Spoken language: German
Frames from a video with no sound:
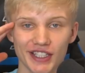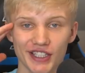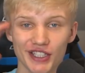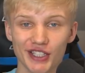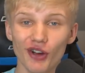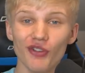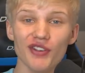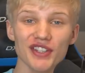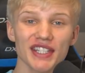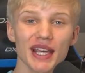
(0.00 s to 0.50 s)

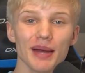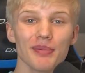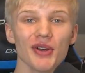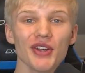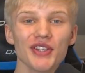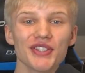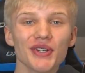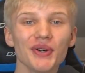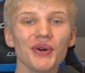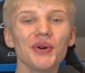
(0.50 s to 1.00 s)
Jo, was geht,
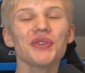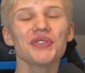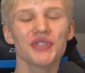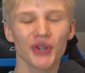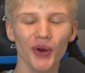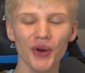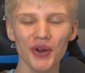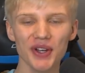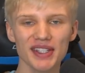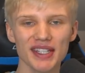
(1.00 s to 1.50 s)
Leute? Und
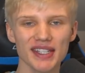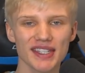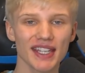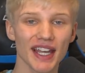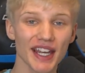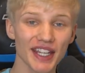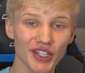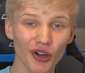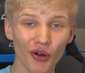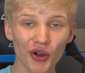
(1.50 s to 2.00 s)
heute
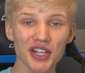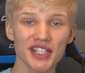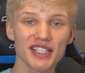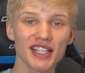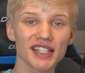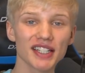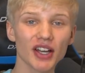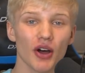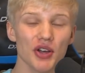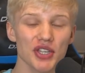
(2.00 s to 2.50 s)
zeige ich euch
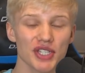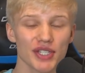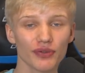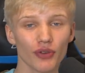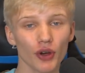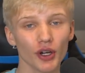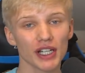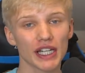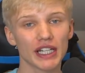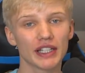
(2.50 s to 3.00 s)
da draußen
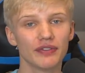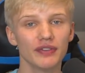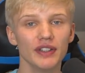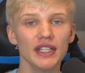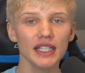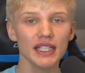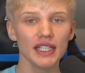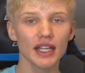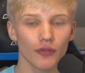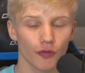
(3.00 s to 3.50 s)
wirklich,
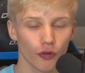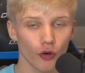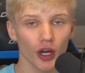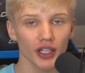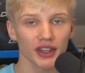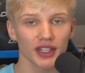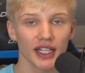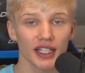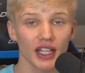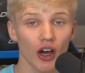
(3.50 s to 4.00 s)
wie ihr
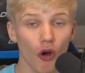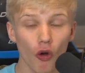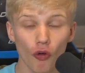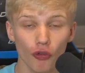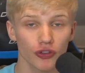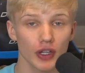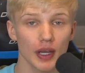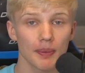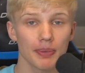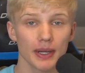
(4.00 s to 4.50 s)
Fortnite
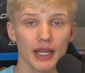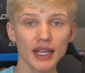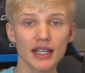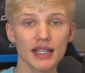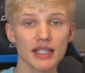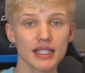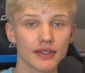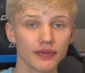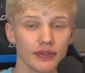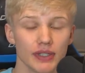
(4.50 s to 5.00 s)
auf der
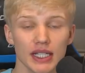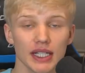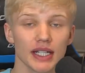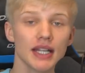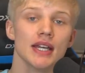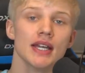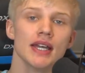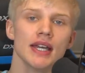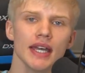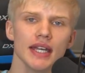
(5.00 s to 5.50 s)
PS4
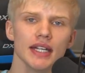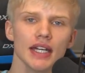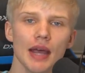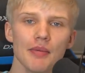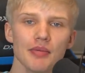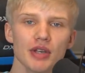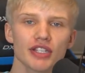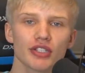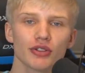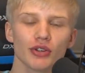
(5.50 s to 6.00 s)
in
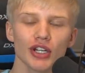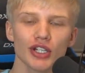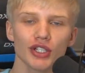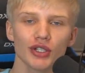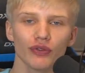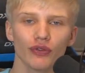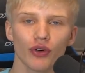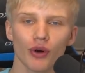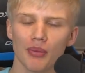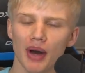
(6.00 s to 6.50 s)
einem
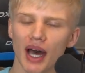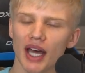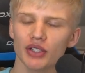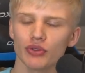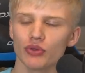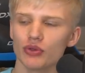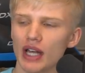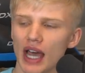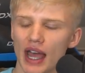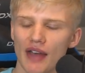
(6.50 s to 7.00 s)
gestretchten Format
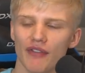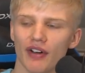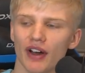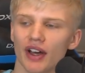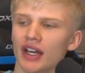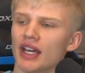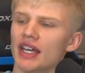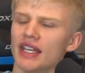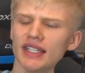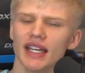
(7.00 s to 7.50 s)
oder
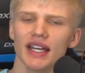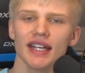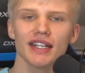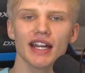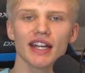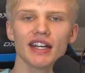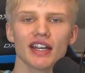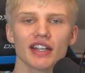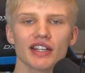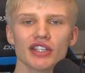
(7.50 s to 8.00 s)
einfach, ja, in
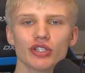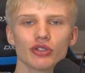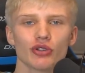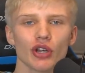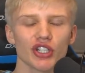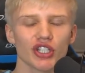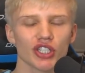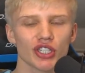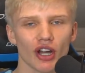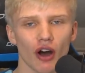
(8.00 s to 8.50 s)
einer
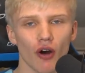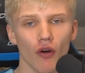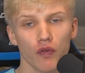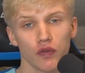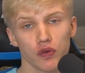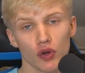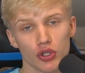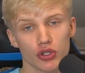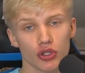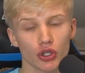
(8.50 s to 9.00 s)
gestretchten
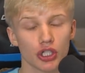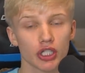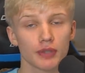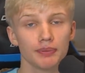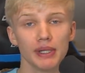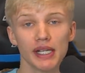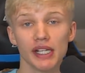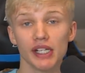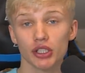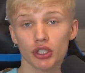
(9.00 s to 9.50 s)
Auflösung
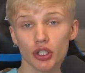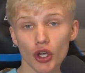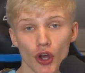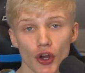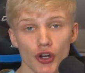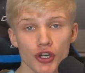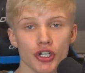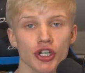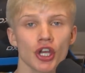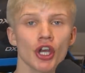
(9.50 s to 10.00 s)
spielen
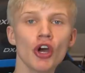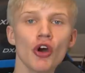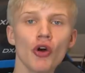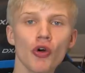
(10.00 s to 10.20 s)
könnt.